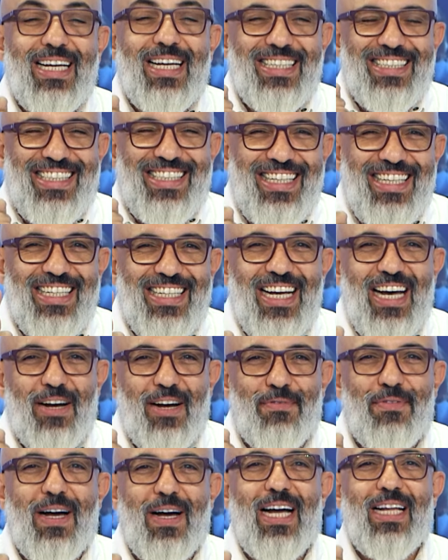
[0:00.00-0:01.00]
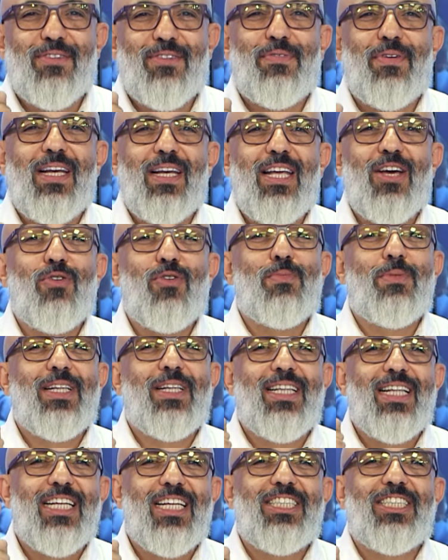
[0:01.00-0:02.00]
دينار فقط في اليوم
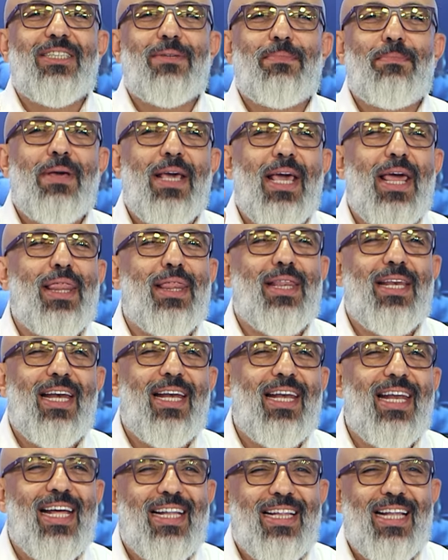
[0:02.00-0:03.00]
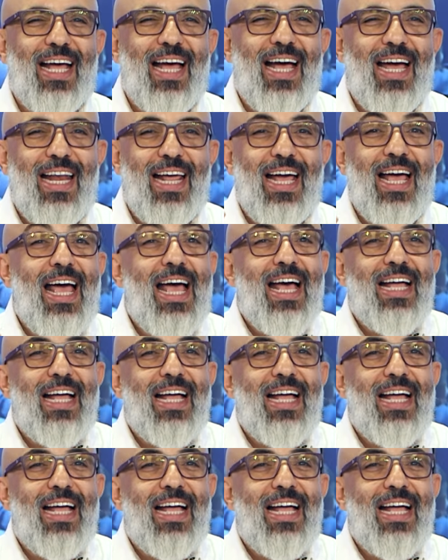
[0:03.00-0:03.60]
تنجم بإذن الله تعالى